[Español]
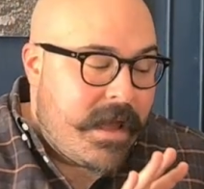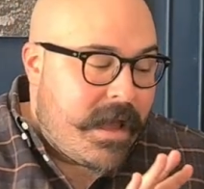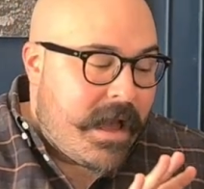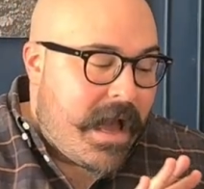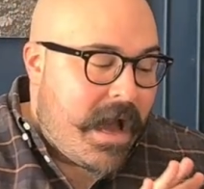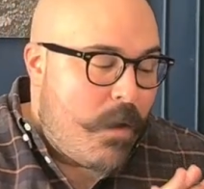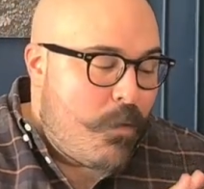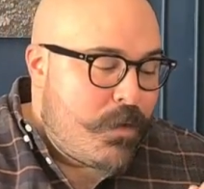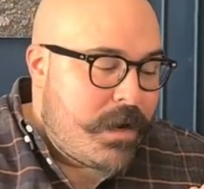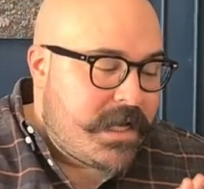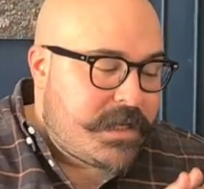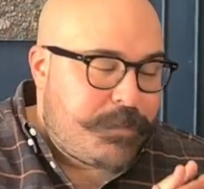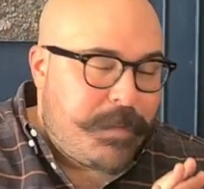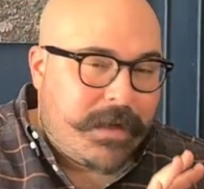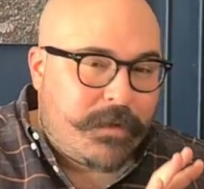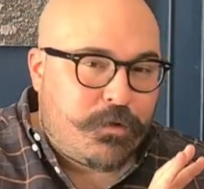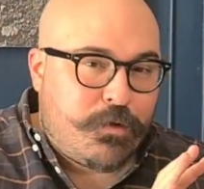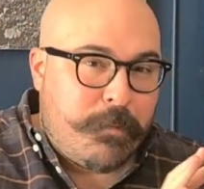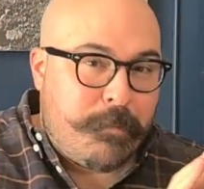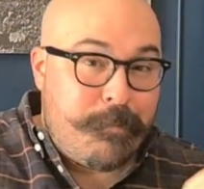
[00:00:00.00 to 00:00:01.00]
a un
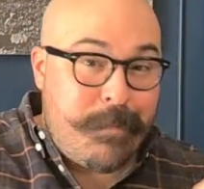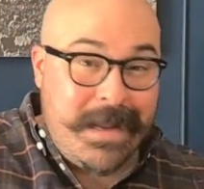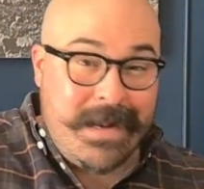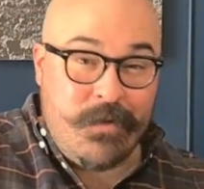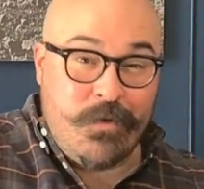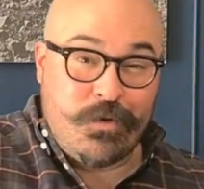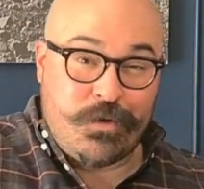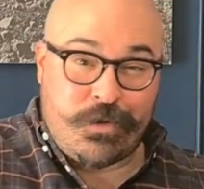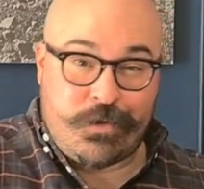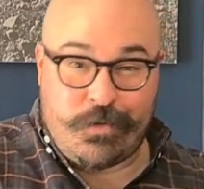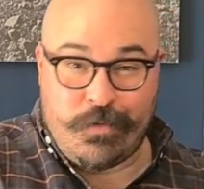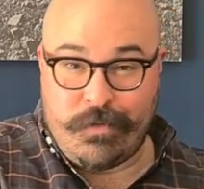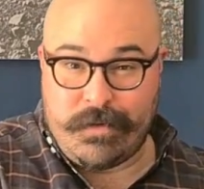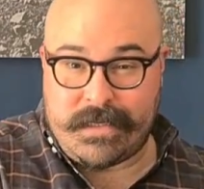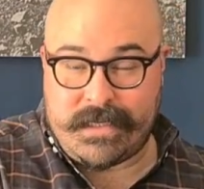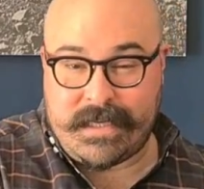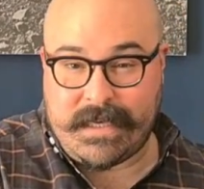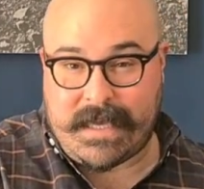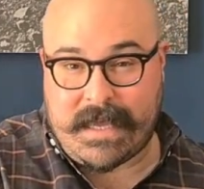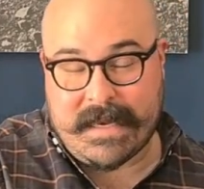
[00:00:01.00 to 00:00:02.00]
aspecto menos
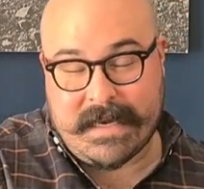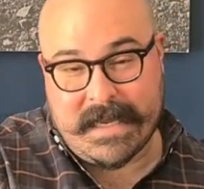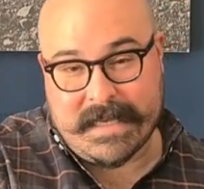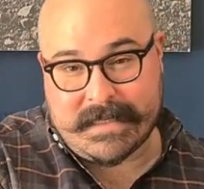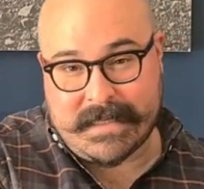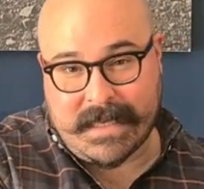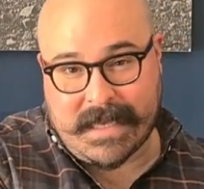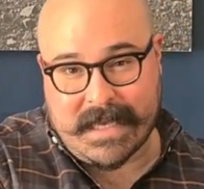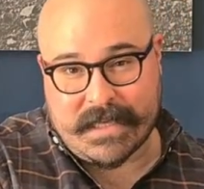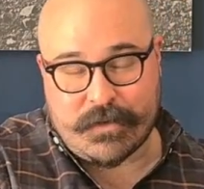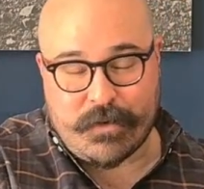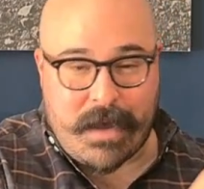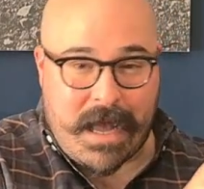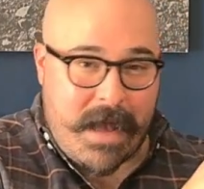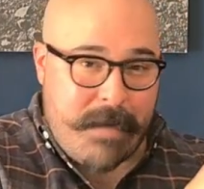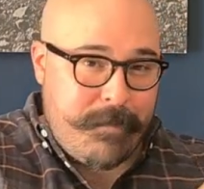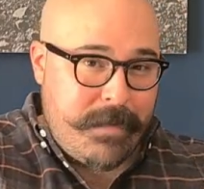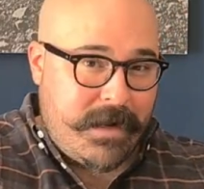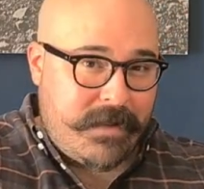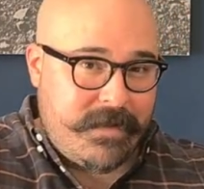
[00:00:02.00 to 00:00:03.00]
dulce que en este caso
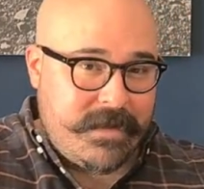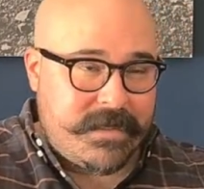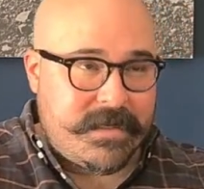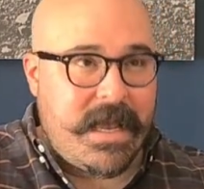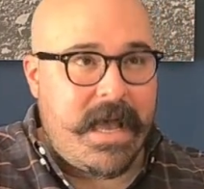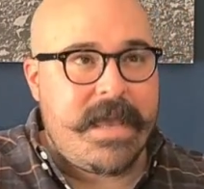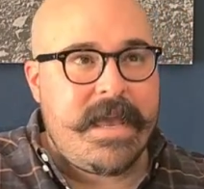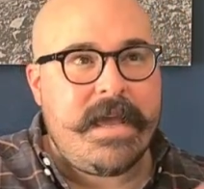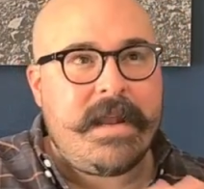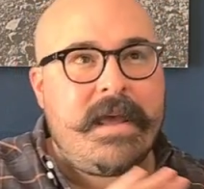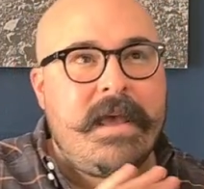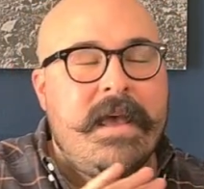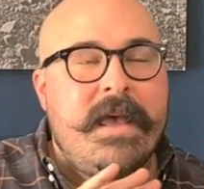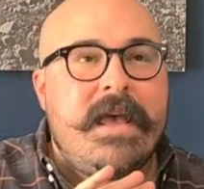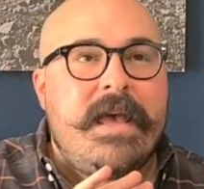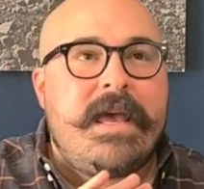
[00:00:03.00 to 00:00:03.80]
Amber Desire